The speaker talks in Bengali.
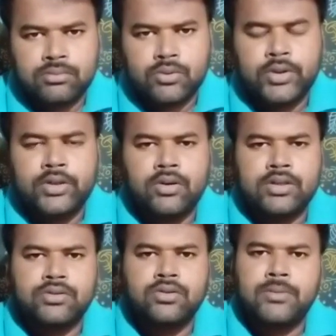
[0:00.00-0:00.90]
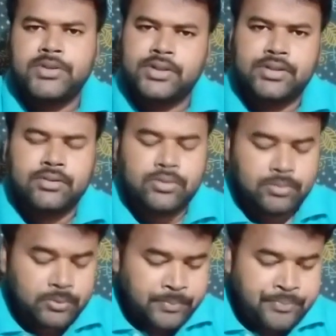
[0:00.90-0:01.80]
তৈরি করার জন্য আমি চেষ্টা
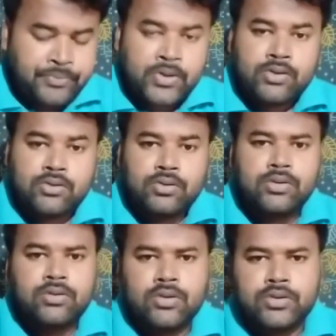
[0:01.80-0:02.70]
করব যদি কোনো